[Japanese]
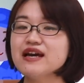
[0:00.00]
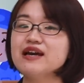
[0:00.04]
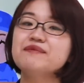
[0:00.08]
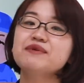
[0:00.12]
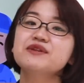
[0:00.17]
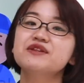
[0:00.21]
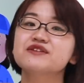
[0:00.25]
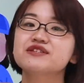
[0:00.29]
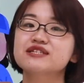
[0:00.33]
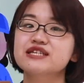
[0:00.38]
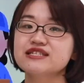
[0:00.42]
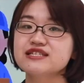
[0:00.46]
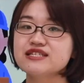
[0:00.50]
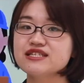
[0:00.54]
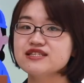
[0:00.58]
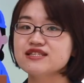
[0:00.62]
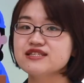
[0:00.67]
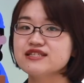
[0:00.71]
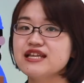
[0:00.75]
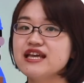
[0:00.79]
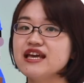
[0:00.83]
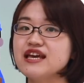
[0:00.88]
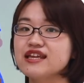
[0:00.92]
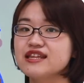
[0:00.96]
枚目の写
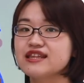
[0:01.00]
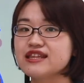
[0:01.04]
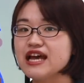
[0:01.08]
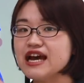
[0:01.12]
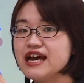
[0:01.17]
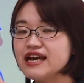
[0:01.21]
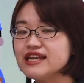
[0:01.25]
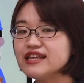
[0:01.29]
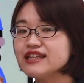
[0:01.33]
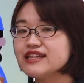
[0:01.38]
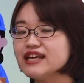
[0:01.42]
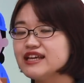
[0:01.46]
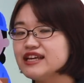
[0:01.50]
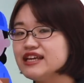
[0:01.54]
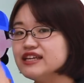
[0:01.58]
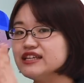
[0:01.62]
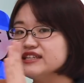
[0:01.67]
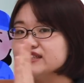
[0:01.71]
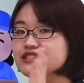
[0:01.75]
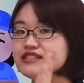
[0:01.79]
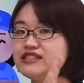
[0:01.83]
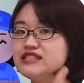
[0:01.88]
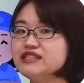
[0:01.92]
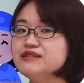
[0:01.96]
真ってだいた
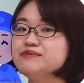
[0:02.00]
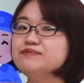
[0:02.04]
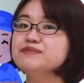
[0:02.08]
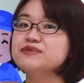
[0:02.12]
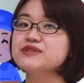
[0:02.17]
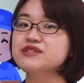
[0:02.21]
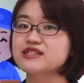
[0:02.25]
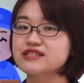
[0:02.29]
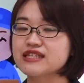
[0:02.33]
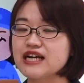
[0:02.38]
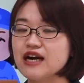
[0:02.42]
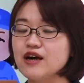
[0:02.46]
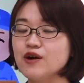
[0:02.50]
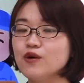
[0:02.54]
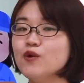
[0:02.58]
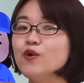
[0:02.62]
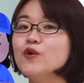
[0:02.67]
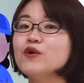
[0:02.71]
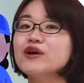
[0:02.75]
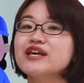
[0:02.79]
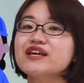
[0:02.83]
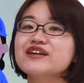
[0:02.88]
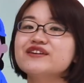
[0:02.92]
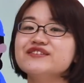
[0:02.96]
い人物が
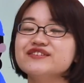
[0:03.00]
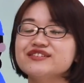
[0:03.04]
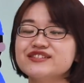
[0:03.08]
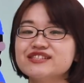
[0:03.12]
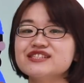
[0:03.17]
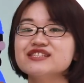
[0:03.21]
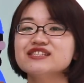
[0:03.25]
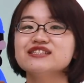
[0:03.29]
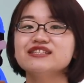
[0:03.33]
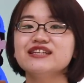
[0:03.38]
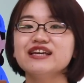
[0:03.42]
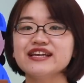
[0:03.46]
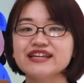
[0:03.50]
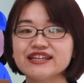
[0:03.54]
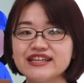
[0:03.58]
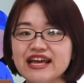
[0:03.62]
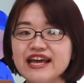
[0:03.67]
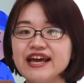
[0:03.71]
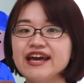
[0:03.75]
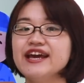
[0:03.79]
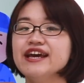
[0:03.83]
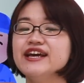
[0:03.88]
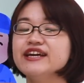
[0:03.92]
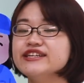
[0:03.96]
大きく写ってい
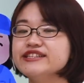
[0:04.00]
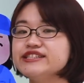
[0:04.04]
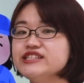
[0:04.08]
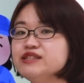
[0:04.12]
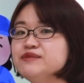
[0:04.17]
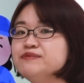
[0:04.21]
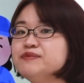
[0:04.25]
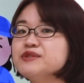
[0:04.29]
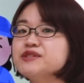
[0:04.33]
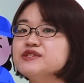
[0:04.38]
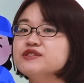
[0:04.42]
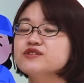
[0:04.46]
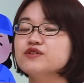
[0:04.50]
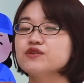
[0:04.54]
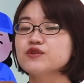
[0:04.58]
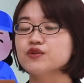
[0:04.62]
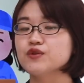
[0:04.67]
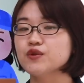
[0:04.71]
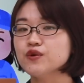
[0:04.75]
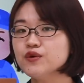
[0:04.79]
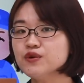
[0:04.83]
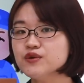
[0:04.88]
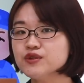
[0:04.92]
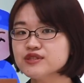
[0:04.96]
て人物の
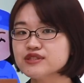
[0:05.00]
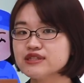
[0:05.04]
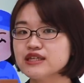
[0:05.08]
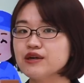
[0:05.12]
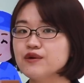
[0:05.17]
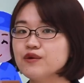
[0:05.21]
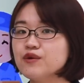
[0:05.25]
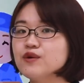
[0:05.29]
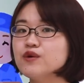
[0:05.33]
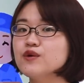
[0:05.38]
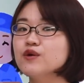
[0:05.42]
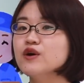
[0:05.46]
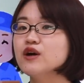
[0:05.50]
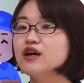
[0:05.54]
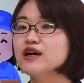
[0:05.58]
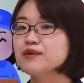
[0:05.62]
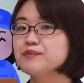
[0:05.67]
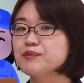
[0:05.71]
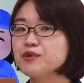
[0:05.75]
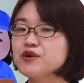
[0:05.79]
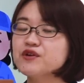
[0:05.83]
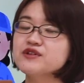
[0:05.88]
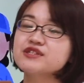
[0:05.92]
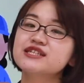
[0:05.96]
動作を
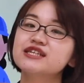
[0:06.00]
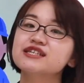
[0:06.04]
描